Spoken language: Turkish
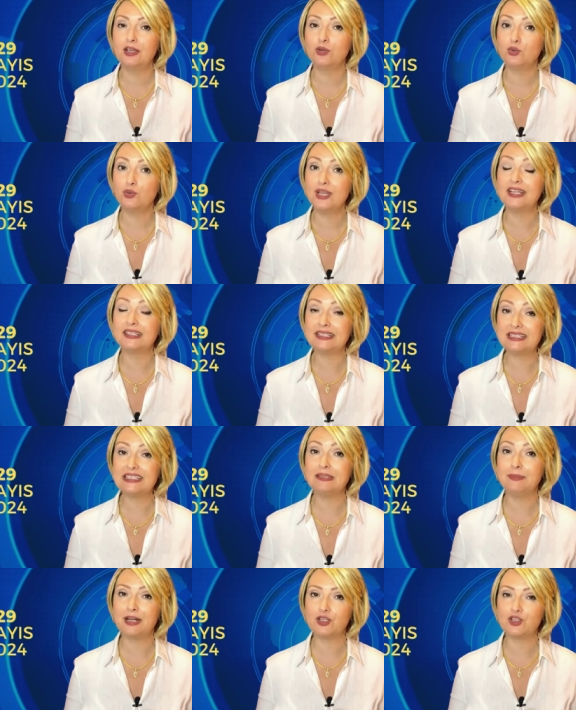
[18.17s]
Güne
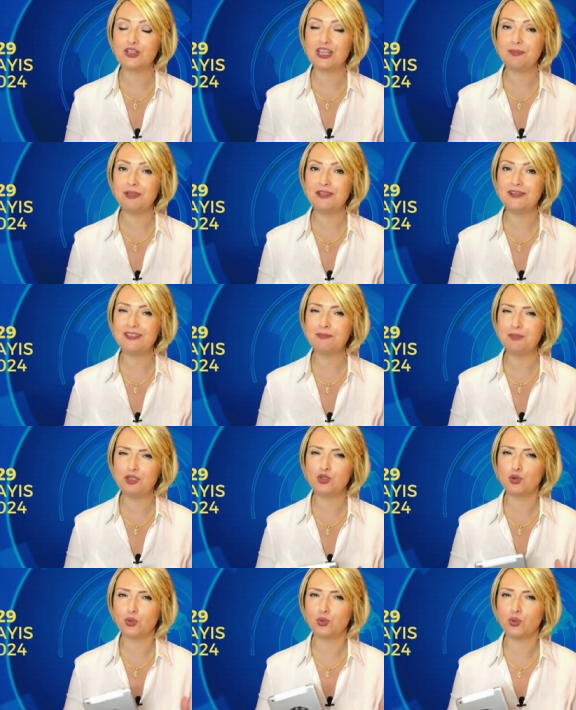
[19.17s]
hızlı başlayabiliriz.
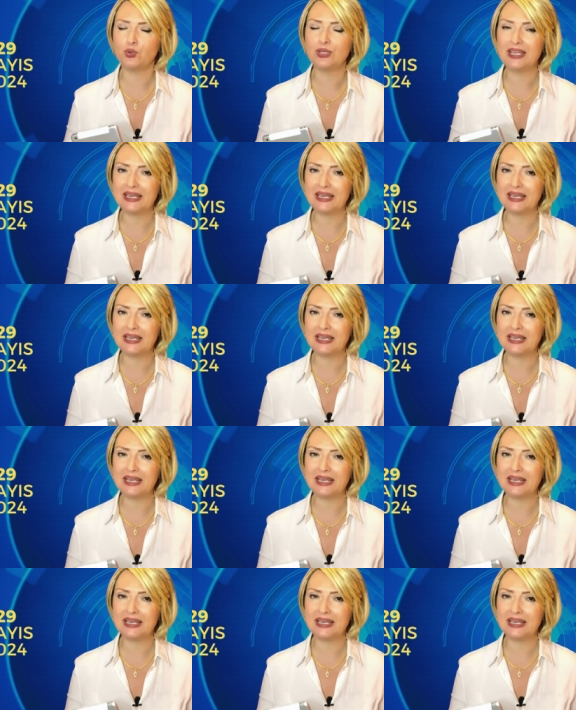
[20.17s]
Birçok konu